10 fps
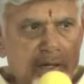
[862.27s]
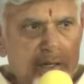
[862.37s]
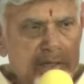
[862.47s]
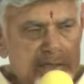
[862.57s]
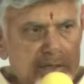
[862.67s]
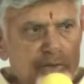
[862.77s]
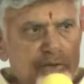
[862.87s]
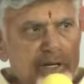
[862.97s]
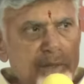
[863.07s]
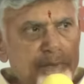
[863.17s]
రాష్ట్రం
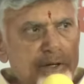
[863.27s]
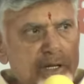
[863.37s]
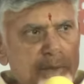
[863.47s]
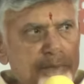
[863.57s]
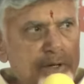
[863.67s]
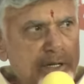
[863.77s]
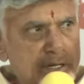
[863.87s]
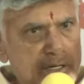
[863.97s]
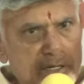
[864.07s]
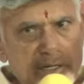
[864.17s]
విడిపోయినప్పటి
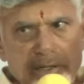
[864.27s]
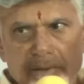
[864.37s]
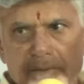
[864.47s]
కంటే